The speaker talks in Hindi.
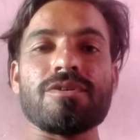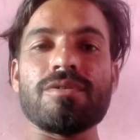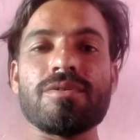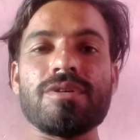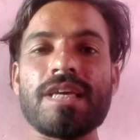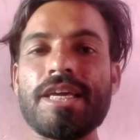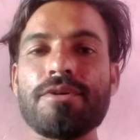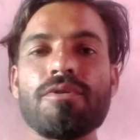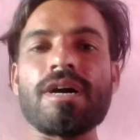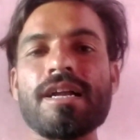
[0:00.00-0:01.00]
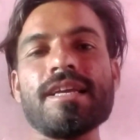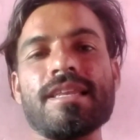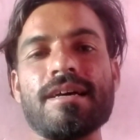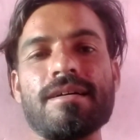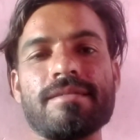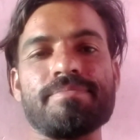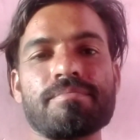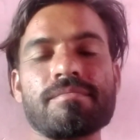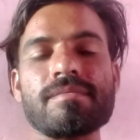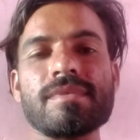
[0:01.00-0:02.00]
जो ये इको गाड़ी है ना
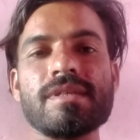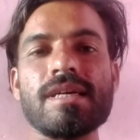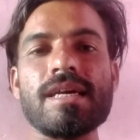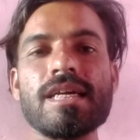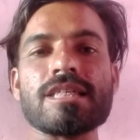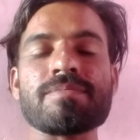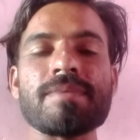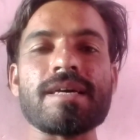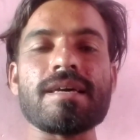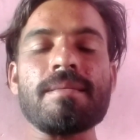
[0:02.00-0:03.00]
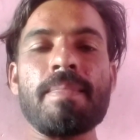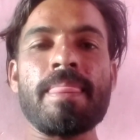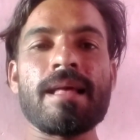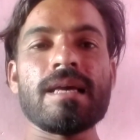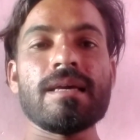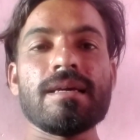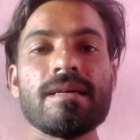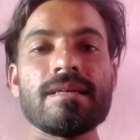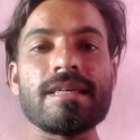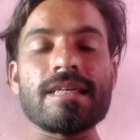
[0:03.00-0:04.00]
ये इसमें
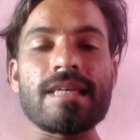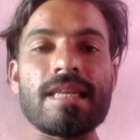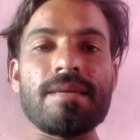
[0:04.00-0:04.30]
ये